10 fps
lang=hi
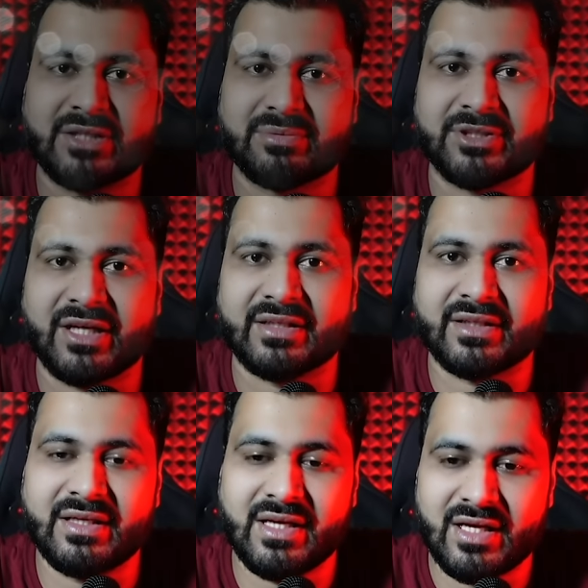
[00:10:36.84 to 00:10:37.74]
पाँच बजे आए
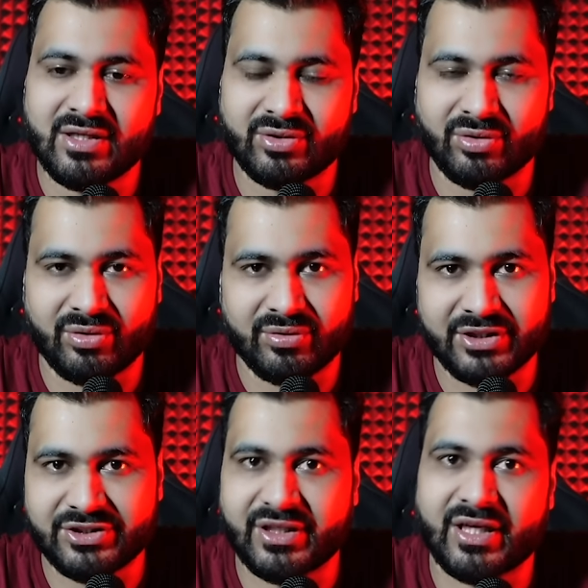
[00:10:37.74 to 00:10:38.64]
थे तो
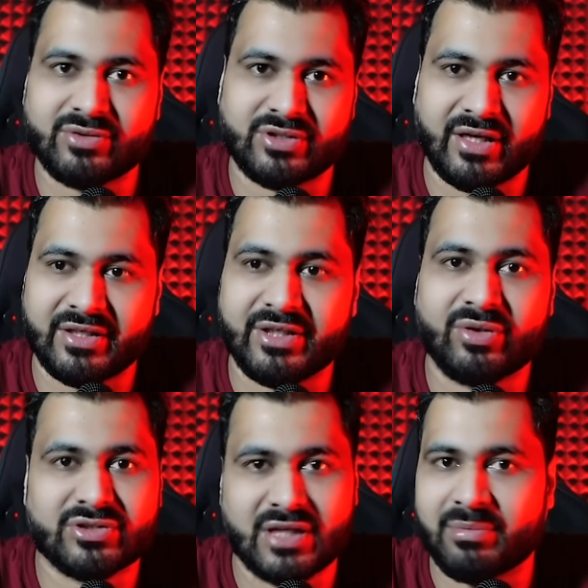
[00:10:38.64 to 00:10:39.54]
ईशिका ने उस लड़की
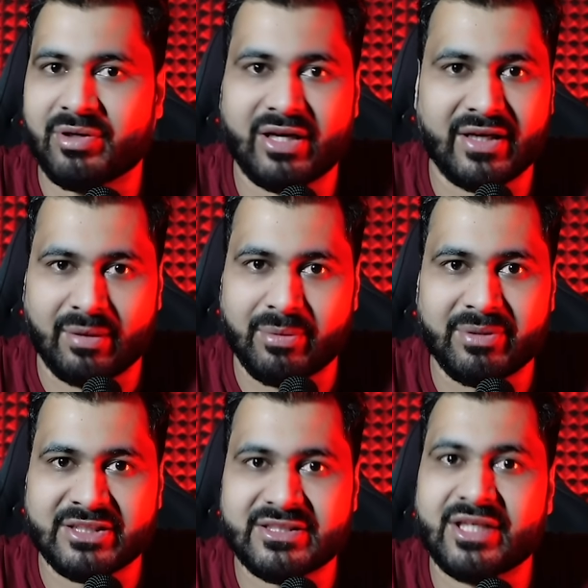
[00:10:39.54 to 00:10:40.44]
को सामने वाले घर में
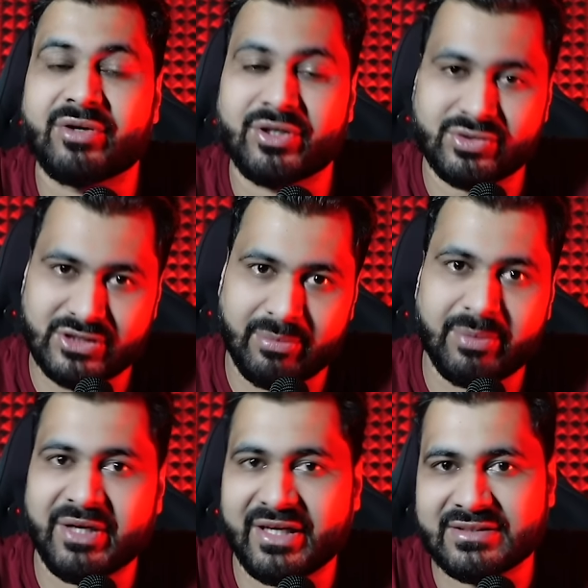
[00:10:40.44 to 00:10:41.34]
भेज दिया क्योंकि उसके भी
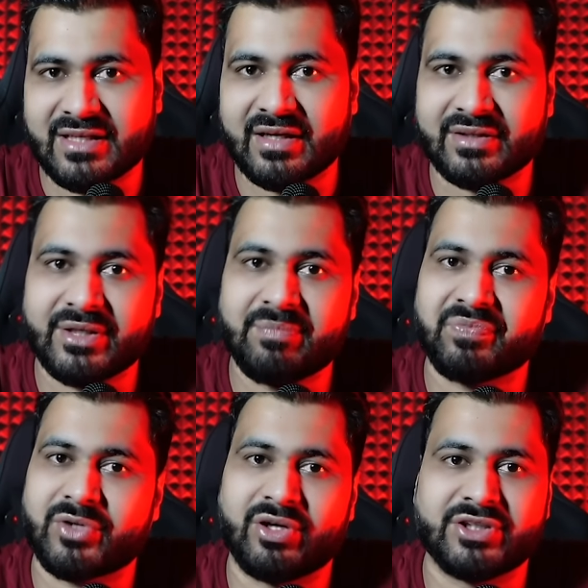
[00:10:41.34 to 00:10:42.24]
पेरेंट्स आ गए थे
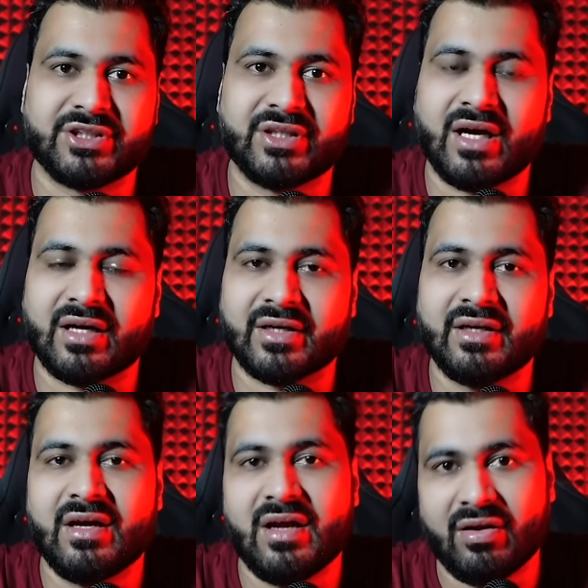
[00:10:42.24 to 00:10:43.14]
और ईशिका आके
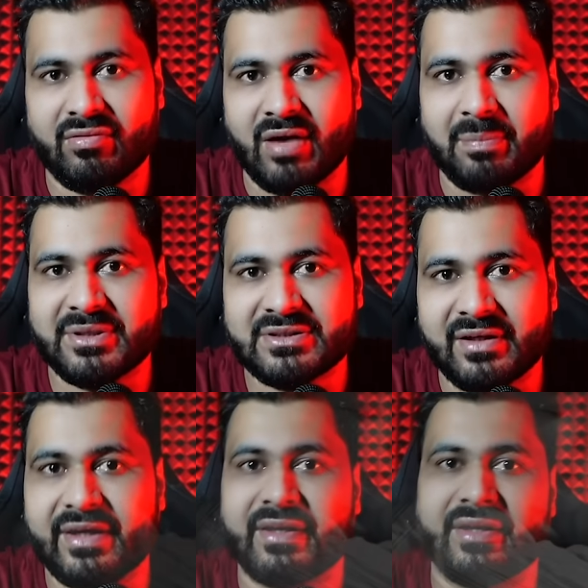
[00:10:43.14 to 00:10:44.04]
वापस
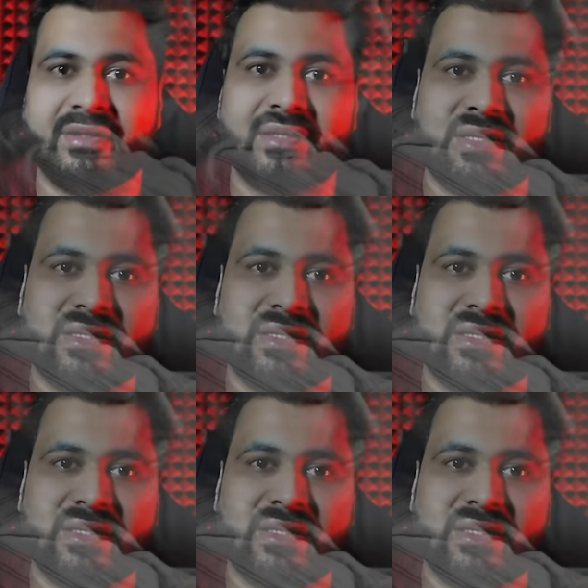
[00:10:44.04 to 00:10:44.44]
लेट गई